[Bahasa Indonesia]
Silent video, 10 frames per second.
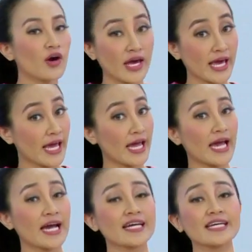Oke,
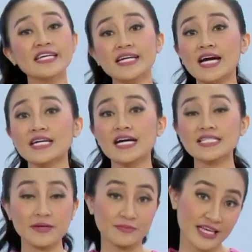Dear Angga
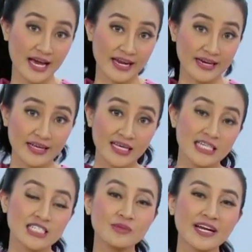Septian,
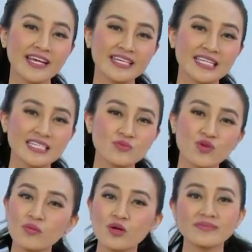Sebenarnya kita
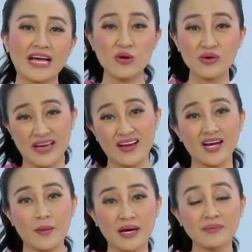semua belum tahu ya
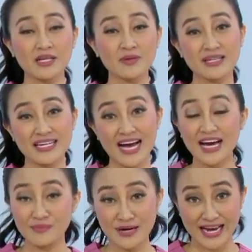kapan pandemi ini
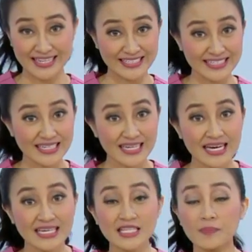akan berakhir,
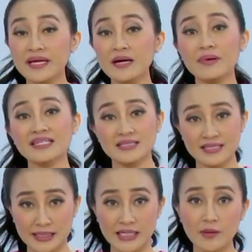tapi yang
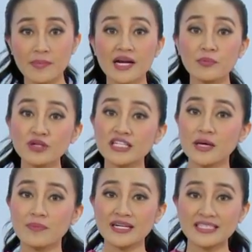pasti kemanapun
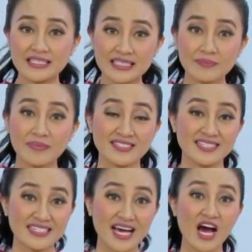kita pergi
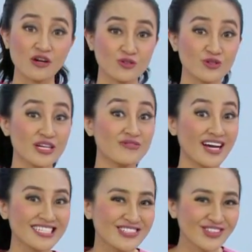pastinya harus sudah
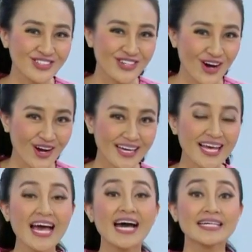divaksin dulu dong.
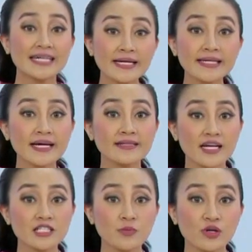Dan dengan
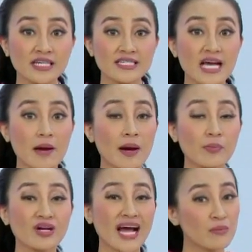transportasi
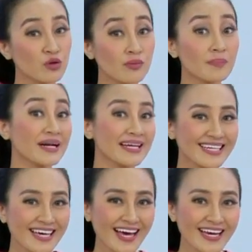apapun kamu
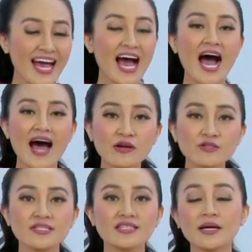bepergian
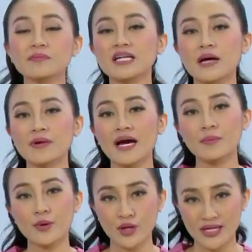harus tetap
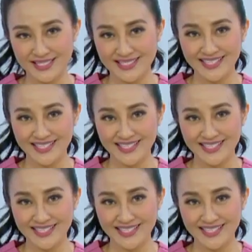terapkan prokes,